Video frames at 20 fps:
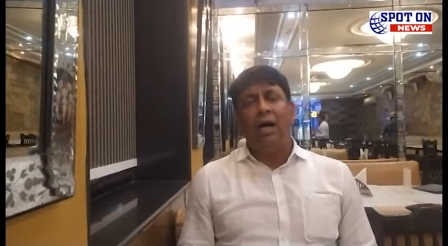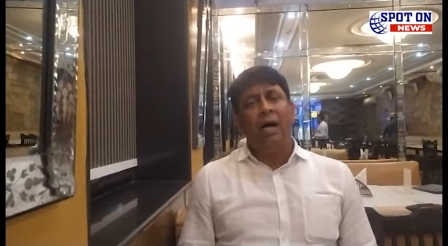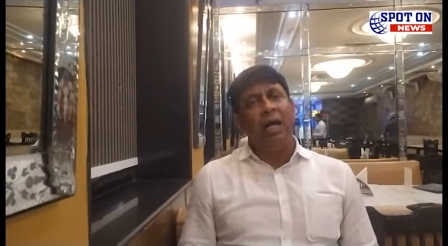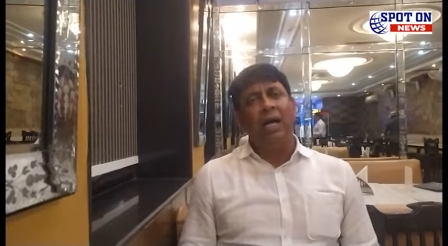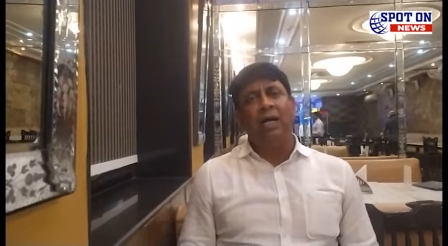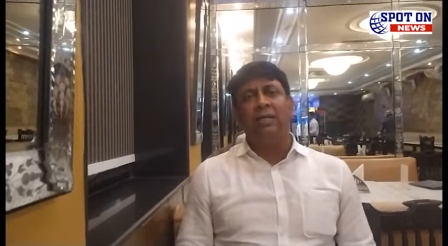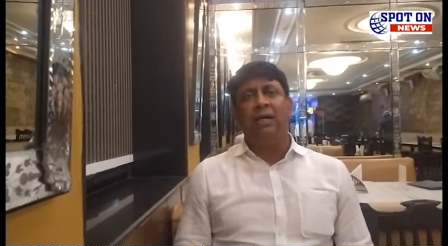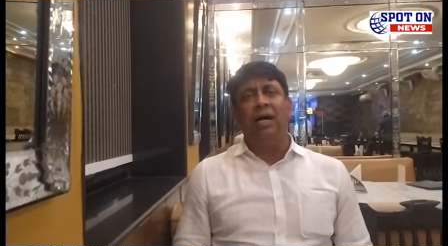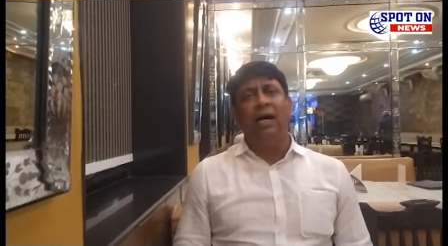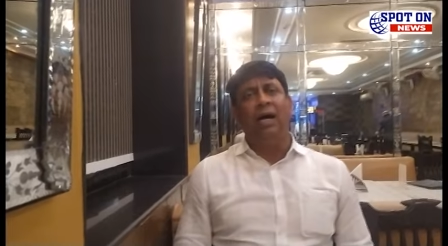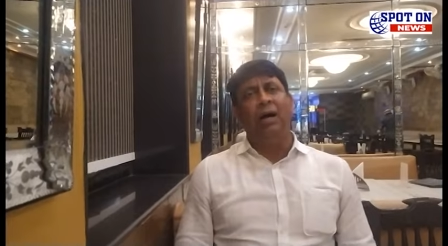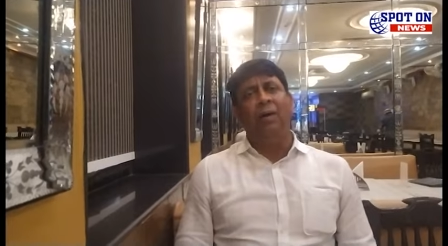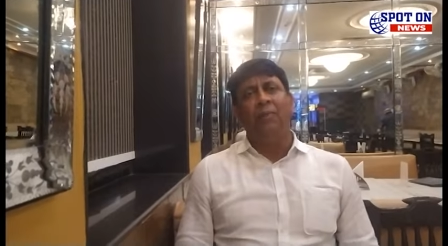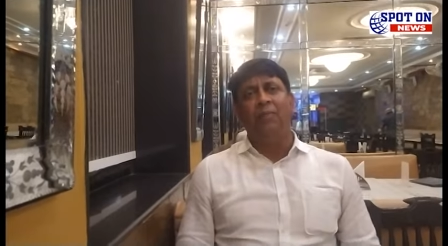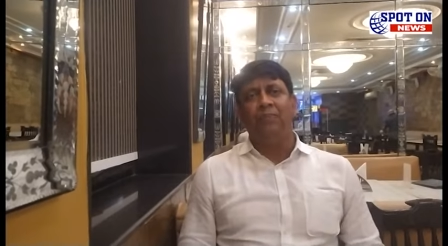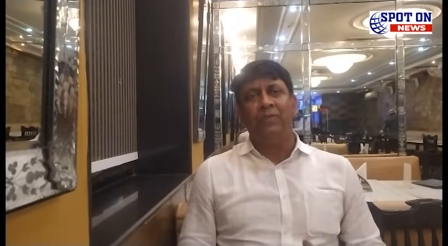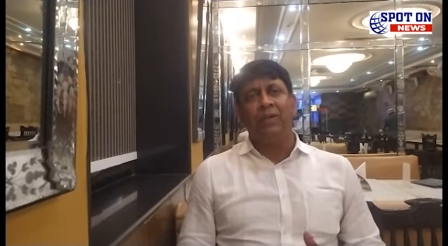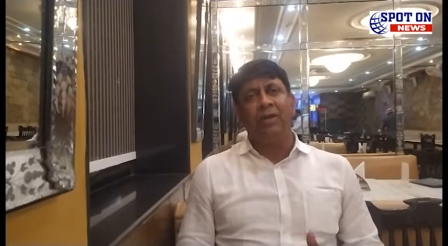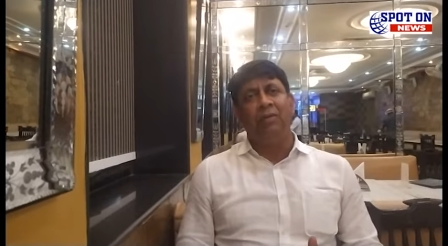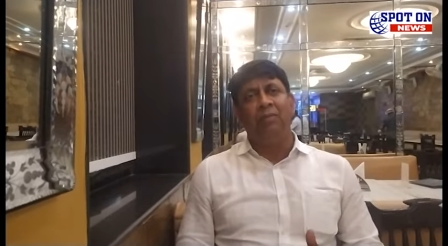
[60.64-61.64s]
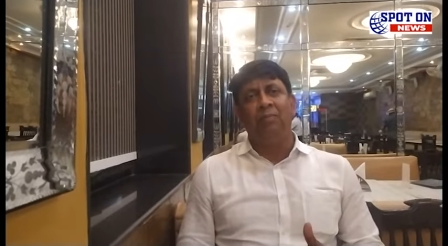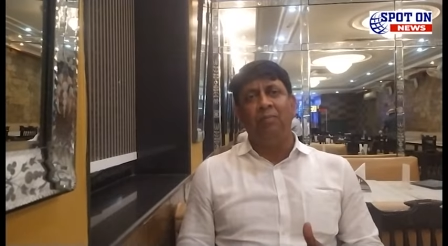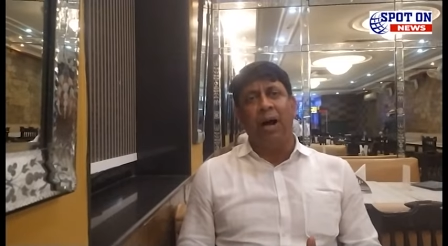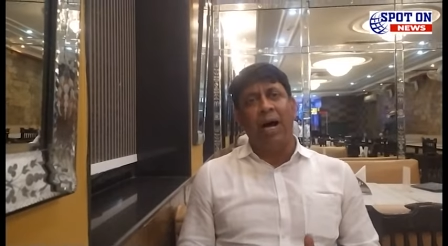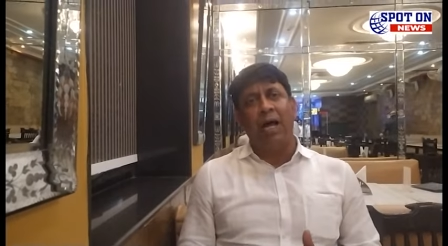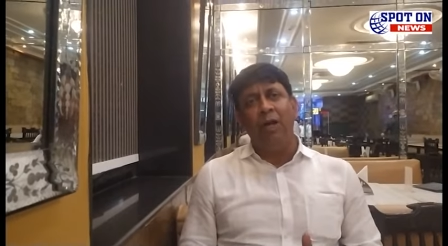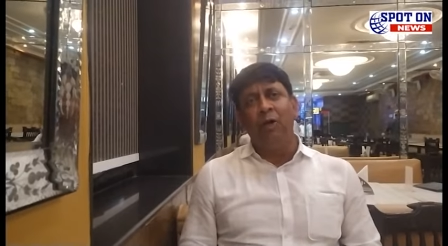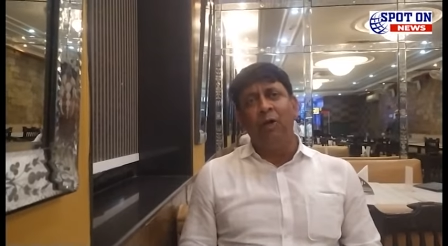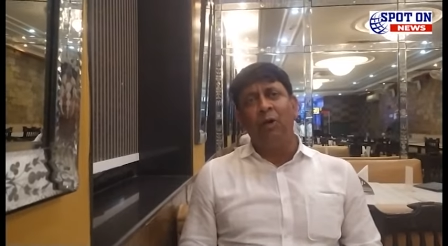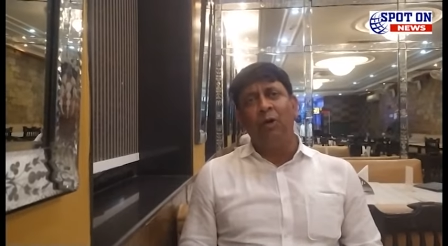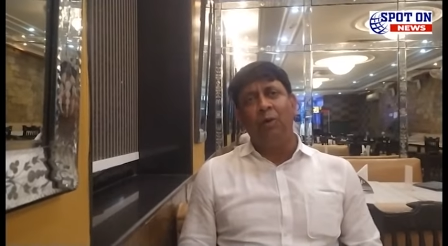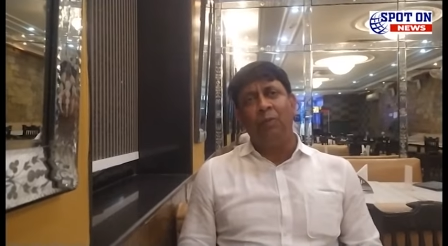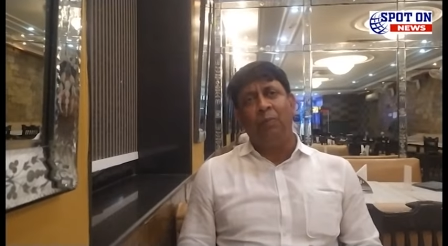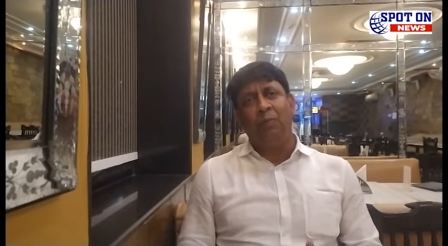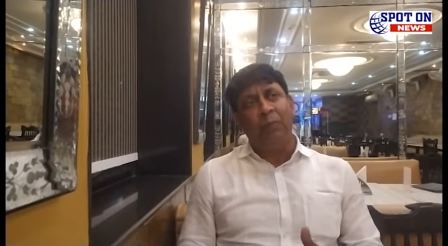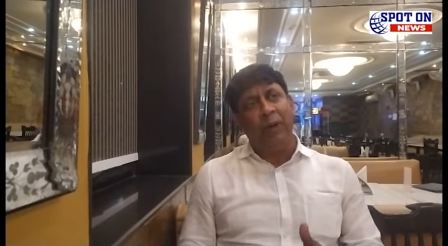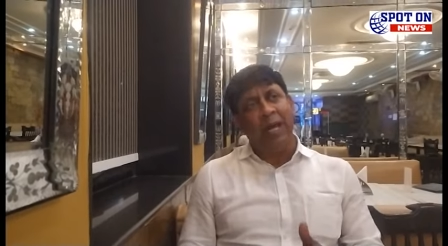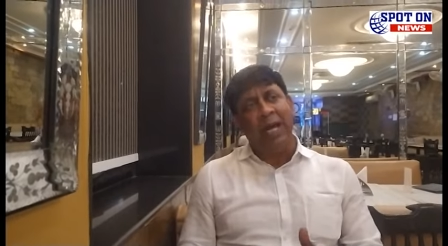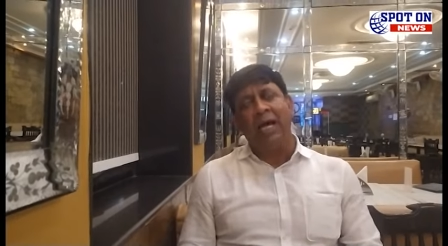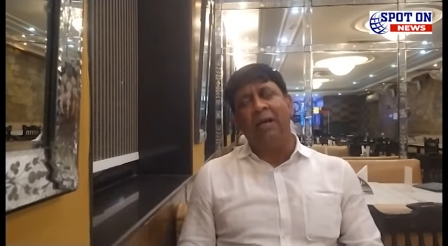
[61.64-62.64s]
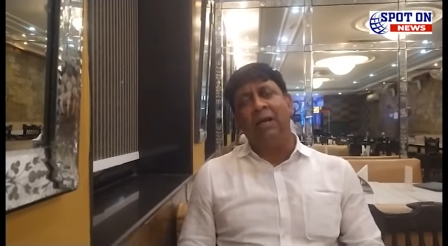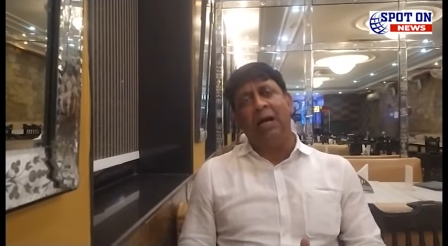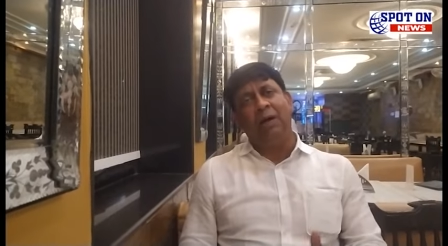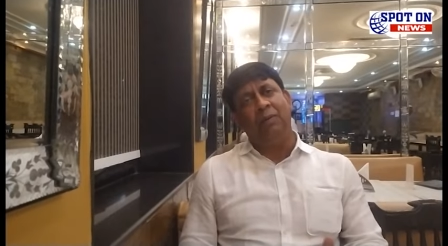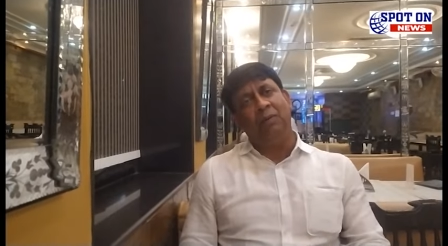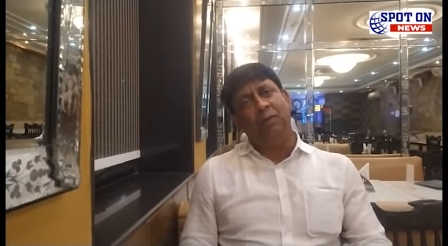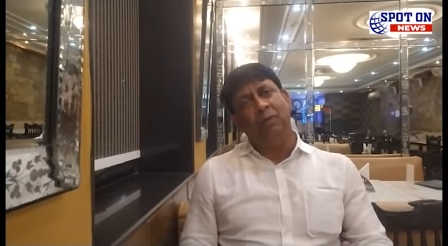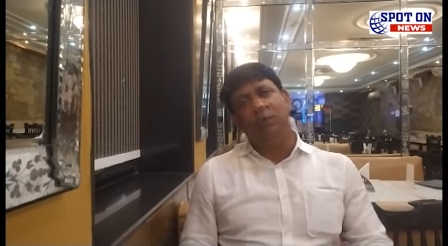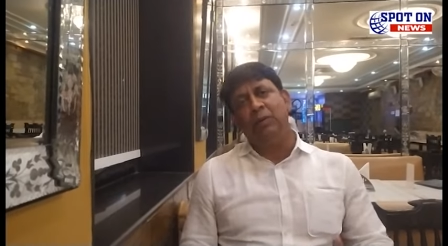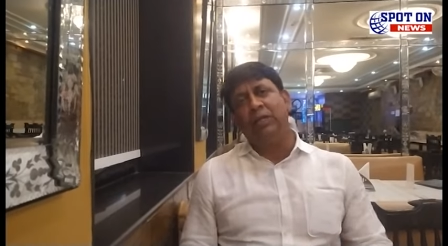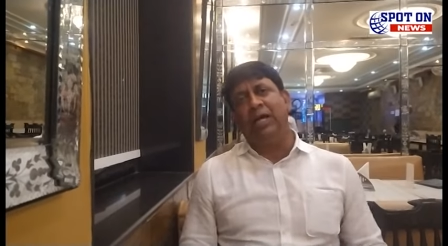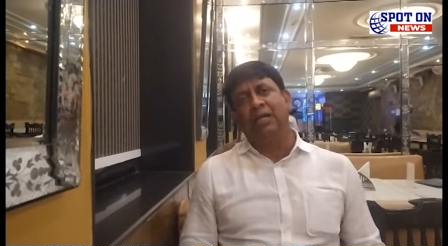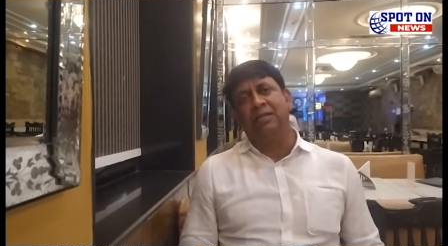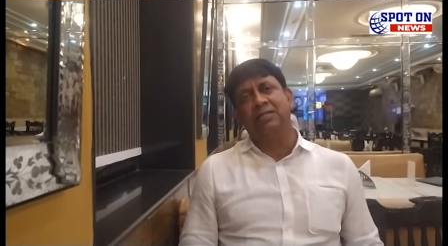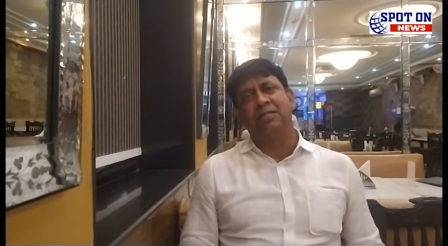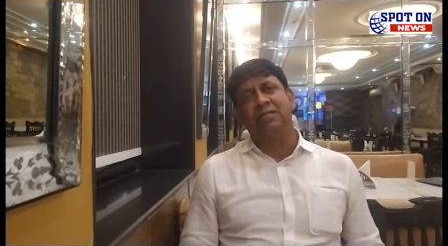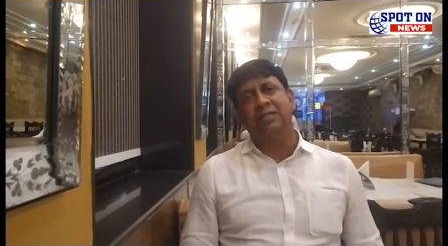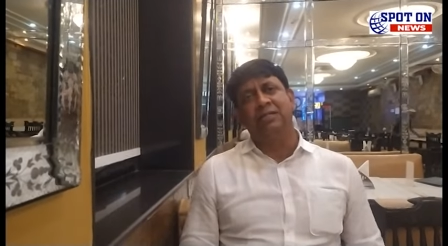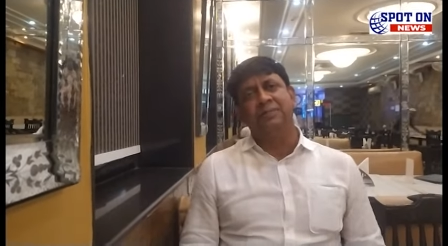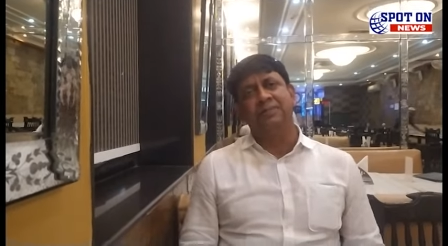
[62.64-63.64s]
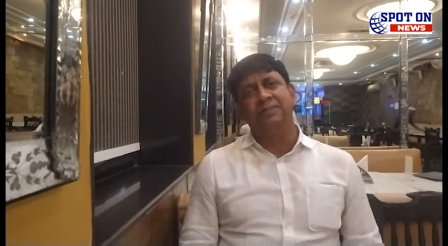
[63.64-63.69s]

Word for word: একটা ভালো প্লেয়ার উঠে আসছে